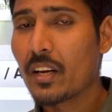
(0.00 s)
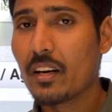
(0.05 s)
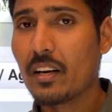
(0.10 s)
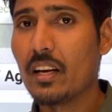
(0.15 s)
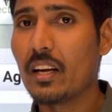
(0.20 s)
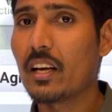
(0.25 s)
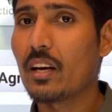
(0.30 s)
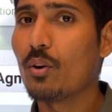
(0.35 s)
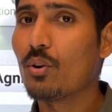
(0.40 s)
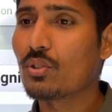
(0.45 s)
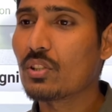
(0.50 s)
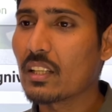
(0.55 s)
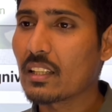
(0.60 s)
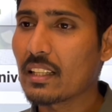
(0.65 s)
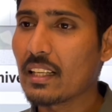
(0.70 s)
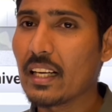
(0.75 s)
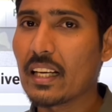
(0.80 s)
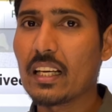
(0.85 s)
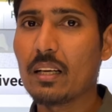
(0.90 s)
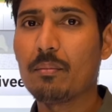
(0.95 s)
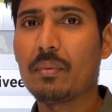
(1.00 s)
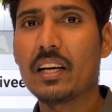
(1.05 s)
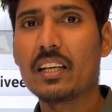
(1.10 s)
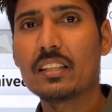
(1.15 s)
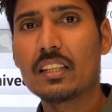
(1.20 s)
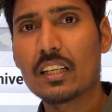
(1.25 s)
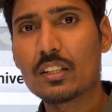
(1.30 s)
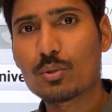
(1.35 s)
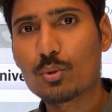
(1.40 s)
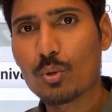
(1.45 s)
ठीक है हो सकता है कि भाई
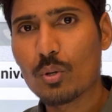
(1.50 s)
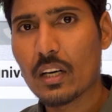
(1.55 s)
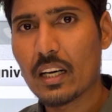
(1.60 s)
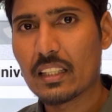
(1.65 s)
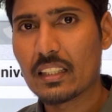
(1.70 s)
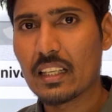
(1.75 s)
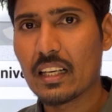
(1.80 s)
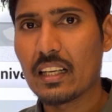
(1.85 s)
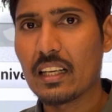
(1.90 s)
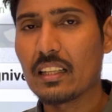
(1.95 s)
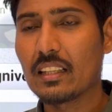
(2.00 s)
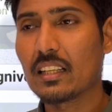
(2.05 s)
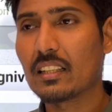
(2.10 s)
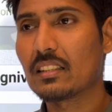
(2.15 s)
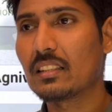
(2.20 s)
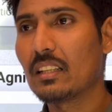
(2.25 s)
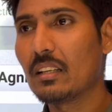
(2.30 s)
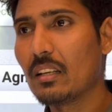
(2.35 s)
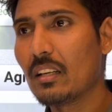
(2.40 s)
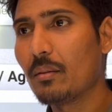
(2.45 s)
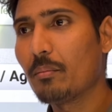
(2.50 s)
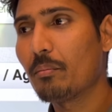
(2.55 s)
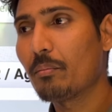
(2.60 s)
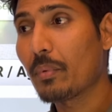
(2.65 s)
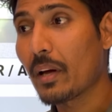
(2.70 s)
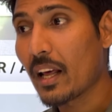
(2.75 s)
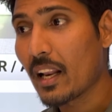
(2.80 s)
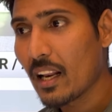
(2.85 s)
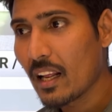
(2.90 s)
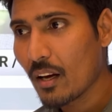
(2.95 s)
दस को आ जाए या दस से
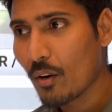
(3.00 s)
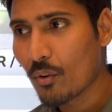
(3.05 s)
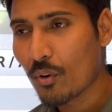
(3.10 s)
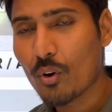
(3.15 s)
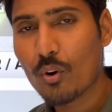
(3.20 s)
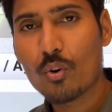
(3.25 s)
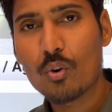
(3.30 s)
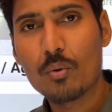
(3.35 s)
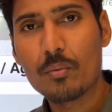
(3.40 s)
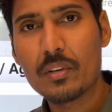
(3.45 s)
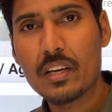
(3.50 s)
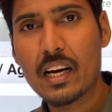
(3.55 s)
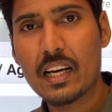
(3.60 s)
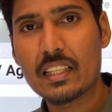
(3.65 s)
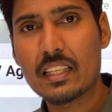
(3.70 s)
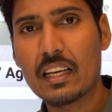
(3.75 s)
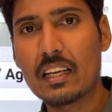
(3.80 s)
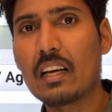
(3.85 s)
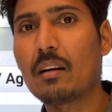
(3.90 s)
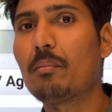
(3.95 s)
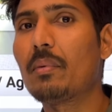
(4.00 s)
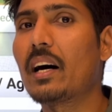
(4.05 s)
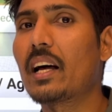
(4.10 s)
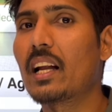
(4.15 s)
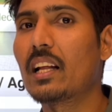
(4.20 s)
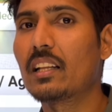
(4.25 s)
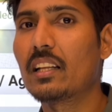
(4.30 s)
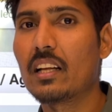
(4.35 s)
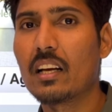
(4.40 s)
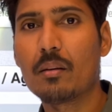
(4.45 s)
पहले उन्हों को भी आ जाए या
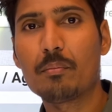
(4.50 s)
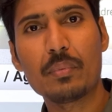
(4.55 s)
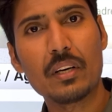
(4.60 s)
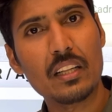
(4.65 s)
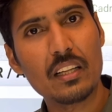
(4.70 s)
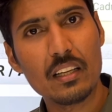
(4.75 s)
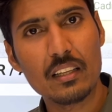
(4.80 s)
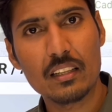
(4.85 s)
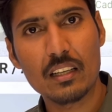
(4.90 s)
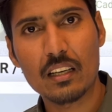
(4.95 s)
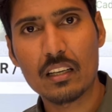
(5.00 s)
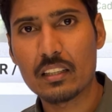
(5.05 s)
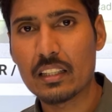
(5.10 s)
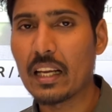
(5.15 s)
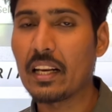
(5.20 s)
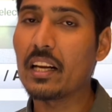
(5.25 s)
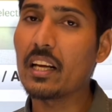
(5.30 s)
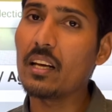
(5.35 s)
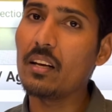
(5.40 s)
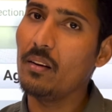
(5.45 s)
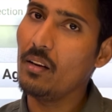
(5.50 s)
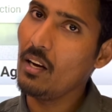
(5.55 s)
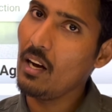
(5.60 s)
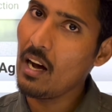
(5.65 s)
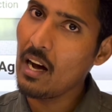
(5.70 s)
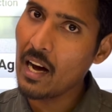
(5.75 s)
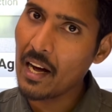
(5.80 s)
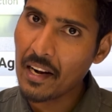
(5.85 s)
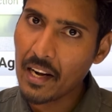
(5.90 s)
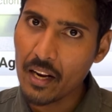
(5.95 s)
बारह तेरह पंद्रह तक यानी कि
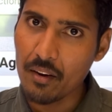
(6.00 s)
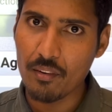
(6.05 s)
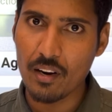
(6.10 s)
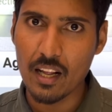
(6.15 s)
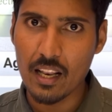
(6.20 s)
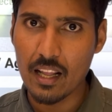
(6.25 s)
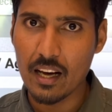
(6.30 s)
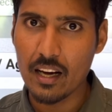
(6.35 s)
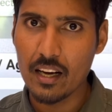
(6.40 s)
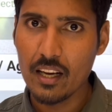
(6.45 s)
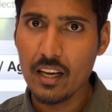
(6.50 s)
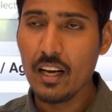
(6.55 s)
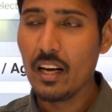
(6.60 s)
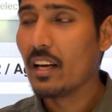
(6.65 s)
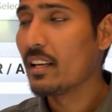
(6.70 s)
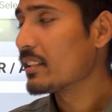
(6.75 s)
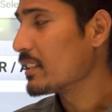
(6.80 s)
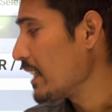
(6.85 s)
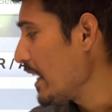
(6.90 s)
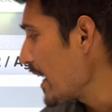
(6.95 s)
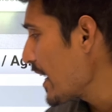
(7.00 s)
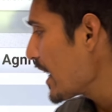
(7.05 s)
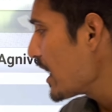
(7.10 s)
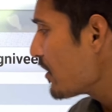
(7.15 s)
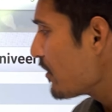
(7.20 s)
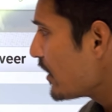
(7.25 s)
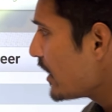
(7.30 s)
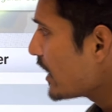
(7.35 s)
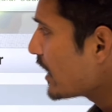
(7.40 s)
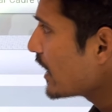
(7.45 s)
आने वाला है सेकेंड
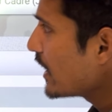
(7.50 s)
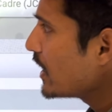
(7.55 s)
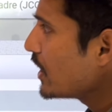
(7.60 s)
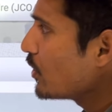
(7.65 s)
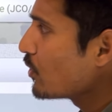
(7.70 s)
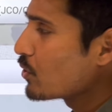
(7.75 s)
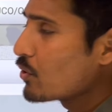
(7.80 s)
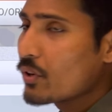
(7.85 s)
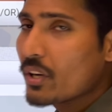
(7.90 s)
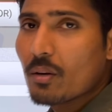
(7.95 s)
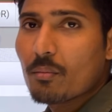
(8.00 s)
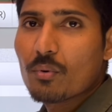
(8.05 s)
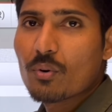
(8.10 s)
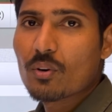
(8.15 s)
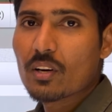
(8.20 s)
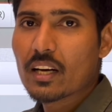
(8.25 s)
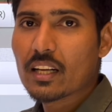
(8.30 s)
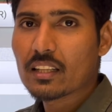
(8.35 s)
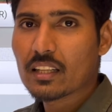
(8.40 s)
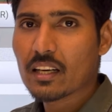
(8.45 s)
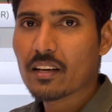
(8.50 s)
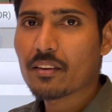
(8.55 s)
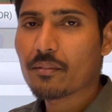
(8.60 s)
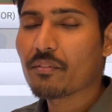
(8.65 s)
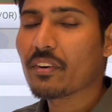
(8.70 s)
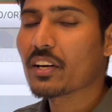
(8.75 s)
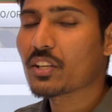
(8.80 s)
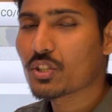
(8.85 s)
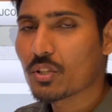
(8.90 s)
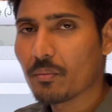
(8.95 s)
वीक के लिए उन्होंने बोला था
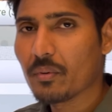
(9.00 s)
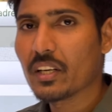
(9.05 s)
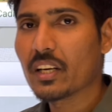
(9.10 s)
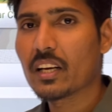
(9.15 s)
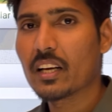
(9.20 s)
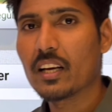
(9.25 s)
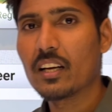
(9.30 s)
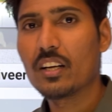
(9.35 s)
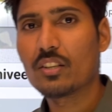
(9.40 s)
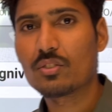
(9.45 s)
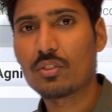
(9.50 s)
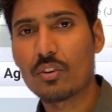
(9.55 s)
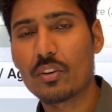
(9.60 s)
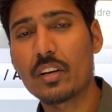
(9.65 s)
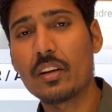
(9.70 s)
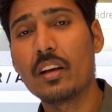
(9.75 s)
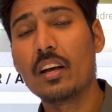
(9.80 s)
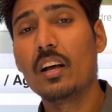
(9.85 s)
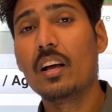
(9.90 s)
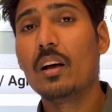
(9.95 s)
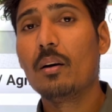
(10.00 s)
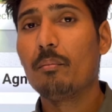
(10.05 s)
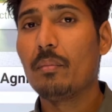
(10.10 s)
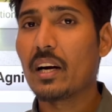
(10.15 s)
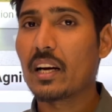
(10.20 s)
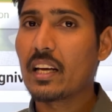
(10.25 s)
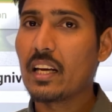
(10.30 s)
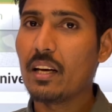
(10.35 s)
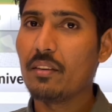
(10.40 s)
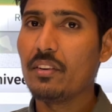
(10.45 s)
फर्स्ट वीक के लिए सॉरी
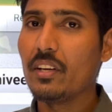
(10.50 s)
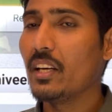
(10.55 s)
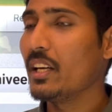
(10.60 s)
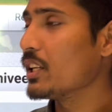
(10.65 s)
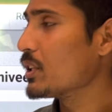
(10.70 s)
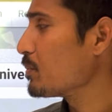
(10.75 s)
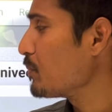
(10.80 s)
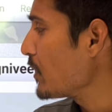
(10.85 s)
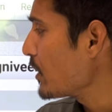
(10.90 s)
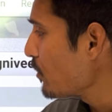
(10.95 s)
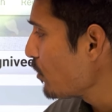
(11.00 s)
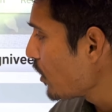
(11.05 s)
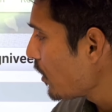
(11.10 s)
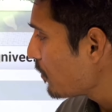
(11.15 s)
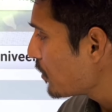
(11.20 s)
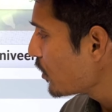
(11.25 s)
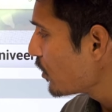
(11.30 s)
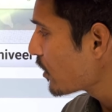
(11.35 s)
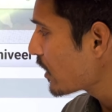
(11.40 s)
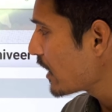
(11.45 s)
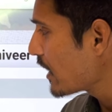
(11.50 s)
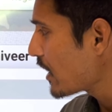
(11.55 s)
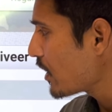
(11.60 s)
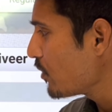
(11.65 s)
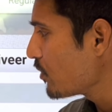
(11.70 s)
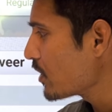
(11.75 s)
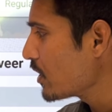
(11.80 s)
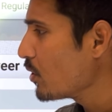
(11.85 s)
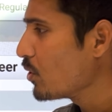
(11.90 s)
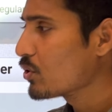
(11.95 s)
बाकी अभी इस पर वो अपलोड कर रहे
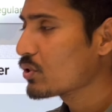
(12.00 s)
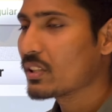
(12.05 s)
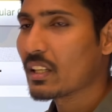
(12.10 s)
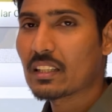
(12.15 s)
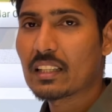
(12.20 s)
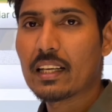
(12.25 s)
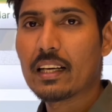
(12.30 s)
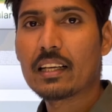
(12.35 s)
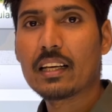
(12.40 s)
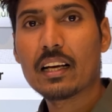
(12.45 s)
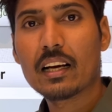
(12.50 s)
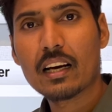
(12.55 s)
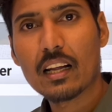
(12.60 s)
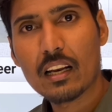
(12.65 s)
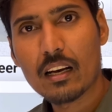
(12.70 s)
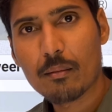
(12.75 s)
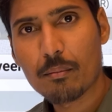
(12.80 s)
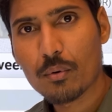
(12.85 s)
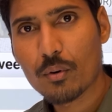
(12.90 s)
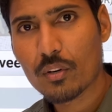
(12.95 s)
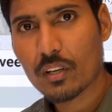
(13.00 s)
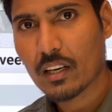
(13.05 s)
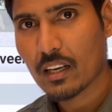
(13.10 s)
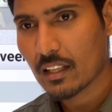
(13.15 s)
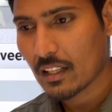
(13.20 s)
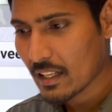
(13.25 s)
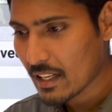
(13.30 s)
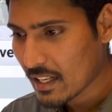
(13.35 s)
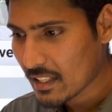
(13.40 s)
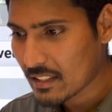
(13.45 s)
होंगे हो सकता है कि कल अपलोड कर
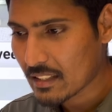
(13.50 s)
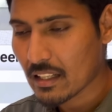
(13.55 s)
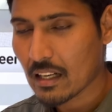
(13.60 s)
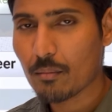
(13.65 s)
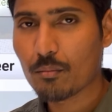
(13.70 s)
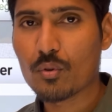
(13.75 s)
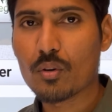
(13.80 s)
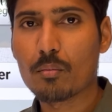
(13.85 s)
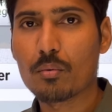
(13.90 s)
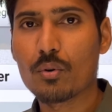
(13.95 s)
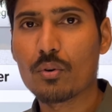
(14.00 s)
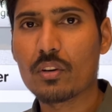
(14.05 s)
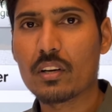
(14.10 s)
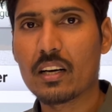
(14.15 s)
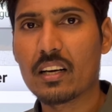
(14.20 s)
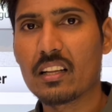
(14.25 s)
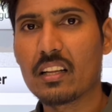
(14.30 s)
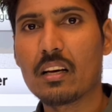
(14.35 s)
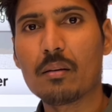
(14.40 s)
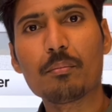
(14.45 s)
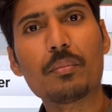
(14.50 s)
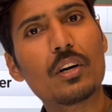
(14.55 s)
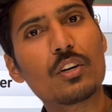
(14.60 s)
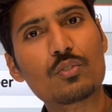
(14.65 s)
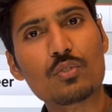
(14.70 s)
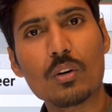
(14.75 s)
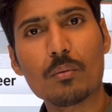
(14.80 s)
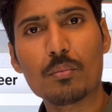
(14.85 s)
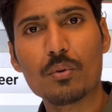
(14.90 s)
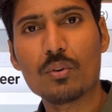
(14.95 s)
दें आज शाम को अपलोड कर दें या
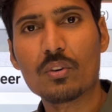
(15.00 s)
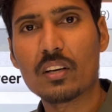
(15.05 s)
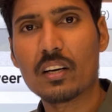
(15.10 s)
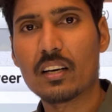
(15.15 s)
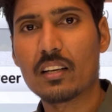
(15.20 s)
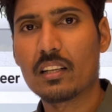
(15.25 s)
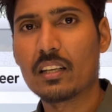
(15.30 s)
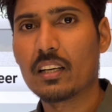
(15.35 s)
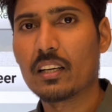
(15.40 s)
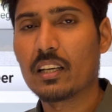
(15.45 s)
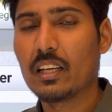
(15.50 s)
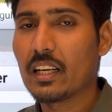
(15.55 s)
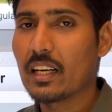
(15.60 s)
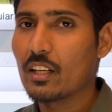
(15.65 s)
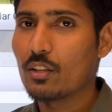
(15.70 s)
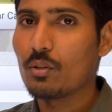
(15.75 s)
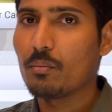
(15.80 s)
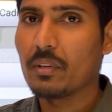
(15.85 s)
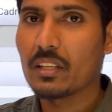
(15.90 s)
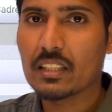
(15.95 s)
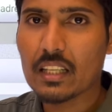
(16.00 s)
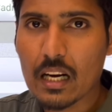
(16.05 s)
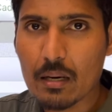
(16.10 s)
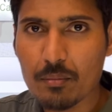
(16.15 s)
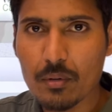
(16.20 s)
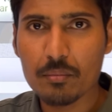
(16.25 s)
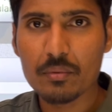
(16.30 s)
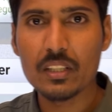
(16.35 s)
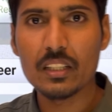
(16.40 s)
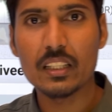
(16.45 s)
परसों अपलोड कर दें ठीक है तो बस
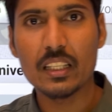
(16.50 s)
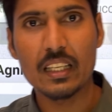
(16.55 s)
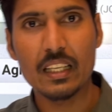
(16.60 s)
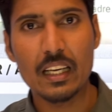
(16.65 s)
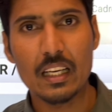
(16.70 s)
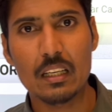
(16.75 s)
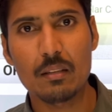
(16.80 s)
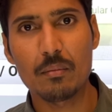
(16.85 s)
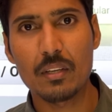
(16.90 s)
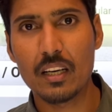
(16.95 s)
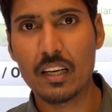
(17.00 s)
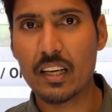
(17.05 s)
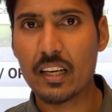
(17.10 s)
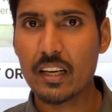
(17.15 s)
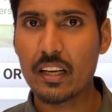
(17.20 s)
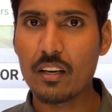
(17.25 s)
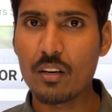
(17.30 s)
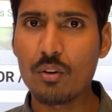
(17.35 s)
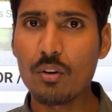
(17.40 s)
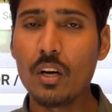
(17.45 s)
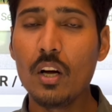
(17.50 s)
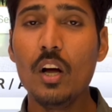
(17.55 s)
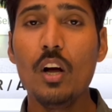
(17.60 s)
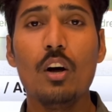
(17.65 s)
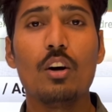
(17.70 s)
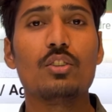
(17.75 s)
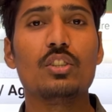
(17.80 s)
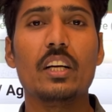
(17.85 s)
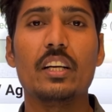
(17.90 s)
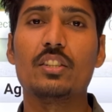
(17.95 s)
आप अपनी तैयारी में लगे रहो
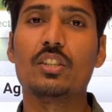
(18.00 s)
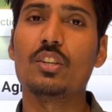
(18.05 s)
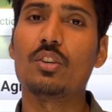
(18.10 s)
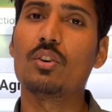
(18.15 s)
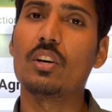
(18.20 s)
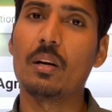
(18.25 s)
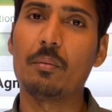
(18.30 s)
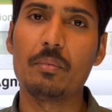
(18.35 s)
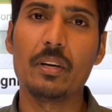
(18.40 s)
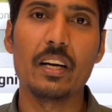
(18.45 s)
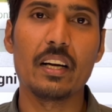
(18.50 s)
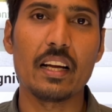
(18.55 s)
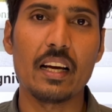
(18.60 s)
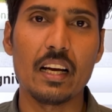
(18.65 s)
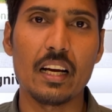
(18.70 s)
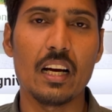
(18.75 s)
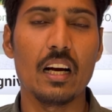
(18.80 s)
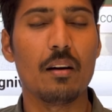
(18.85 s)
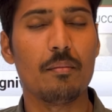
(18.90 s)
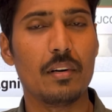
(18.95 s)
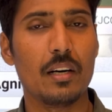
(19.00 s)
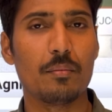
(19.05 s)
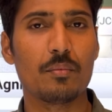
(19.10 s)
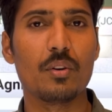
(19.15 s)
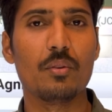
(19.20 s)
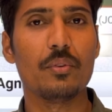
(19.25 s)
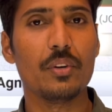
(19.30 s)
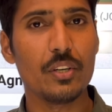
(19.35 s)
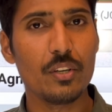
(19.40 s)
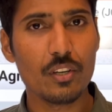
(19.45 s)
जैसे ही कोई अपडेट आएगा हम
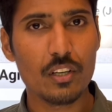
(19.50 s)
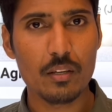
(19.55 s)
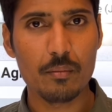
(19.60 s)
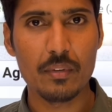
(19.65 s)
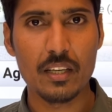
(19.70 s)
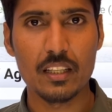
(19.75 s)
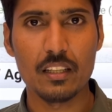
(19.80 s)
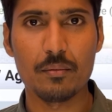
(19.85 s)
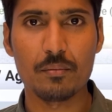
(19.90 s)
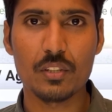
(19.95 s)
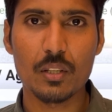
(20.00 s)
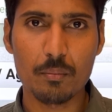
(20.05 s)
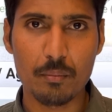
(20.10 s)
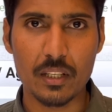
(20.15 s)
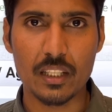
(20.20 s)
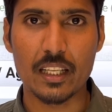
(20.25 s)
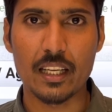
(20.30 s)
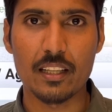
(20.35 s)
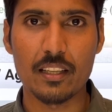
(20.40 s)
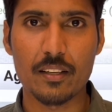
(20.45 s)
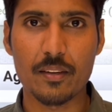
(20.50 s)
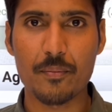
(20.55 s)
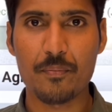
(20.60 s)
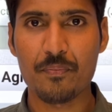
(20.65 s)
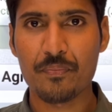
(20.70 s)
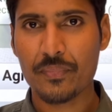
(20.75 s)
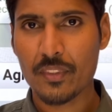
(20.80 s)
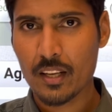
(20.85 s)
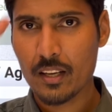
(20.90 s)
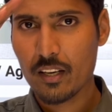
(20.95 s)
आपको वीडियो के माध्यम से बता
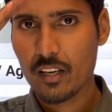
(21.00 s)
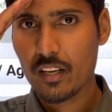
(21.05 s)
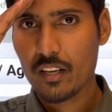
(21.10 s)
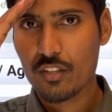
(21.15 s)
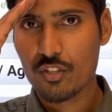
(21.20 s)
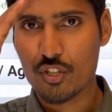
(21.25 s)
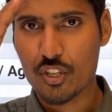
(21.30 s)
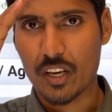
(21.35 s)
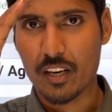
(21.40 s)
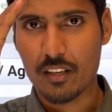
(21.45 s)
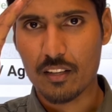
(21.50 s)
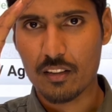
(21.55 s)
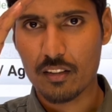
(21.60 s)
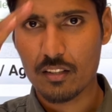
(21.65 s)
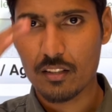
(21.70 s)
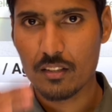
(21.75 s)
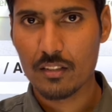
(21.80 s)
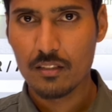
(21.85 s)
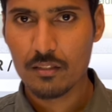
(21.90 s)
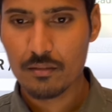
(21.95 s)
देंगे जय हिंद